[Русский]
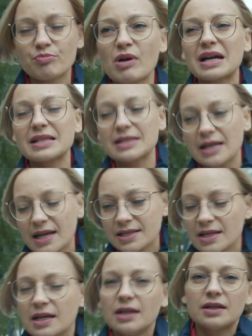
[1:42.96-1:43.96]
показать,
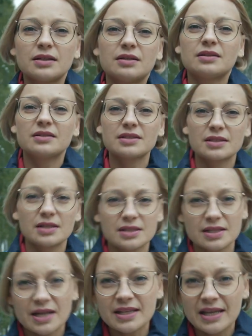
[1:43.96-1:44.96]
а,
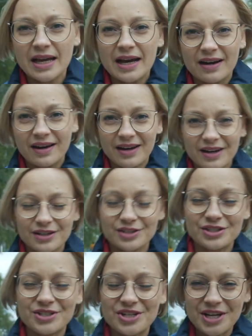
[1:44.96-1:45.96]
рассказать. А
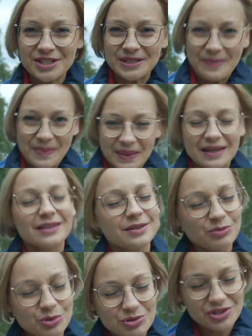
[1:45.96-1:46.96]
сейчас
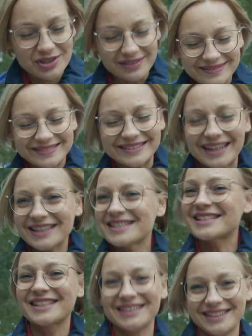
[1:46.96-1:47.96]
немножко
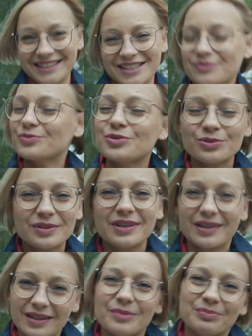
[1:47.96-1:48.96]
Канской ТЭЦ. Но
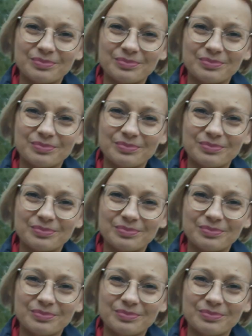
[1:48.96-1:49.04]
все-таки она